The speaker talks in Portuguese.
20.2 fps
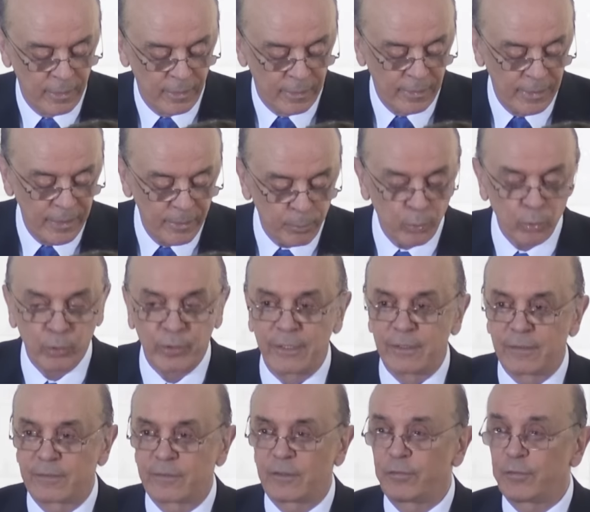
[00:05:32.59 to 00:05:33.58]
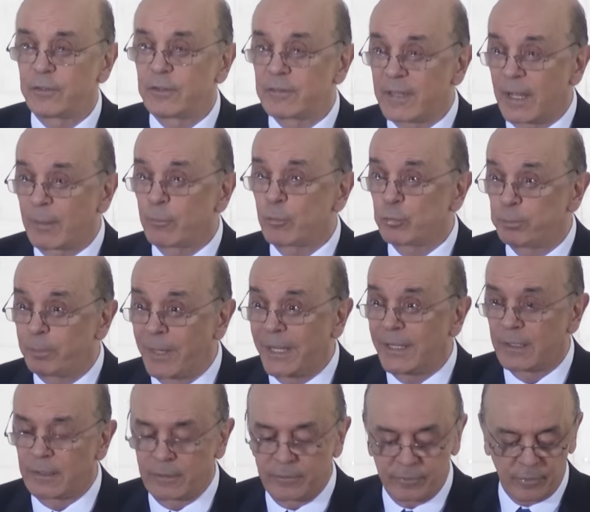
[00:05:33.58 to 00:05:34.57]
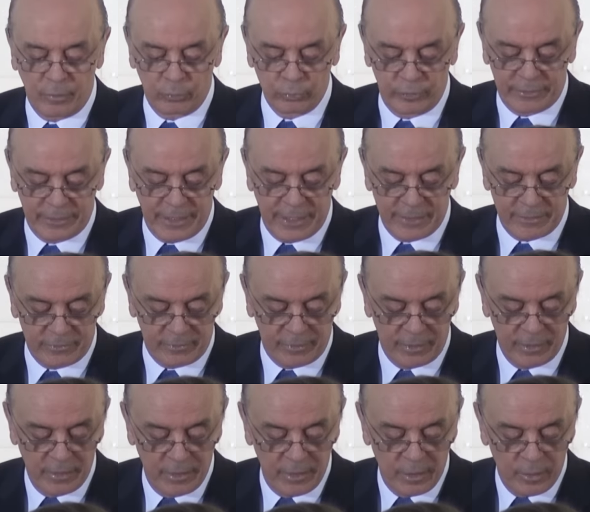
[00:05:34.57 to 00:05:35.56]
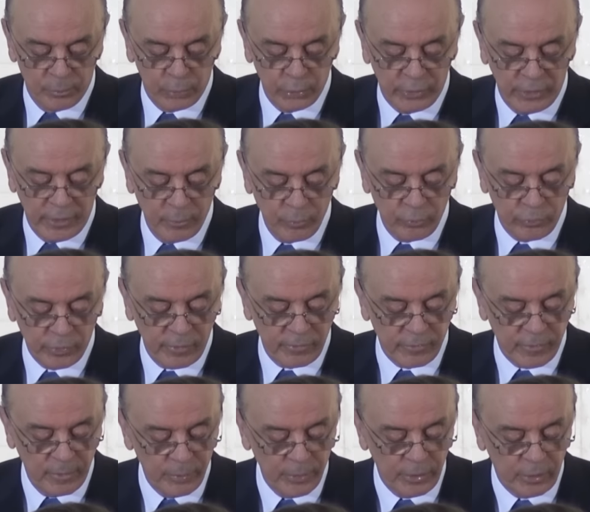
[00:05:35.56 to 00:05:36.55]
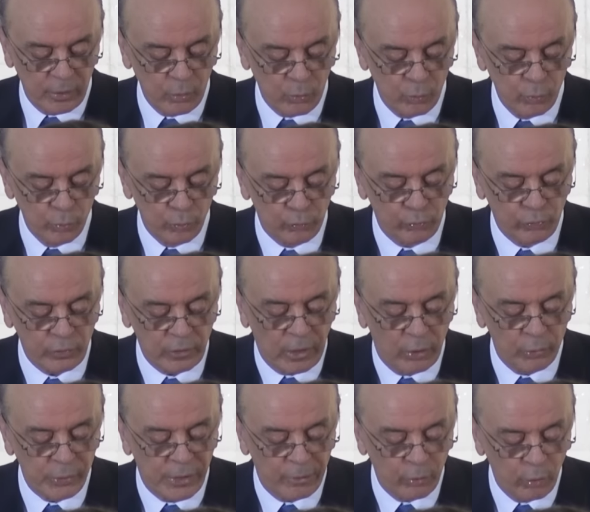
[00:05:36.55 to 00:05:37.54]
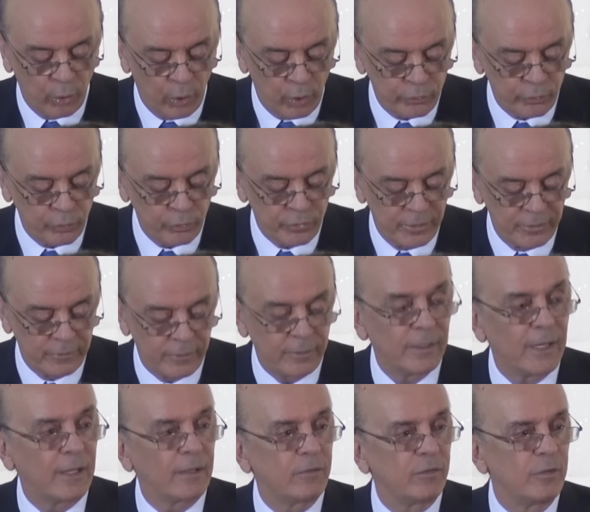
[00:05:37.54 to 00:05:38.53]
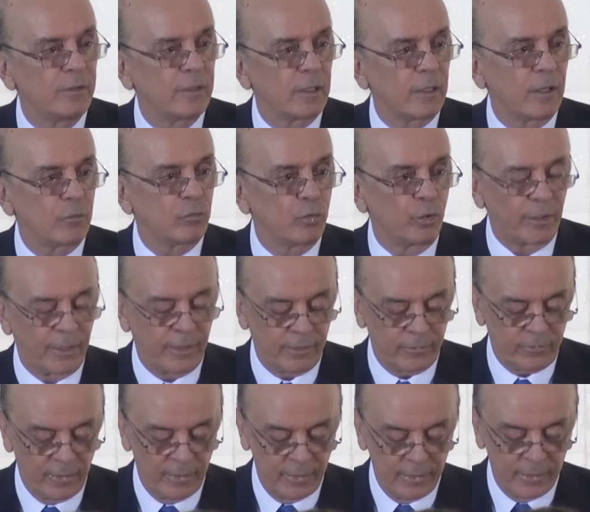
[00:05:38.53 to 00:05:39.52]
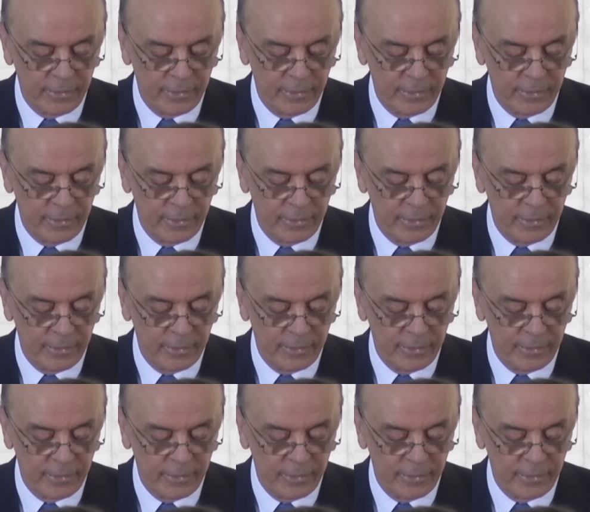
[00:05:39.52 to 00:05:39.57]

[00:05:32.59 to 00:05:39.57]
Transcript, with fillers: Lembro que, se fizermos bem a lição de casa, poderemos receber recursos caudalosos de entidades internacionais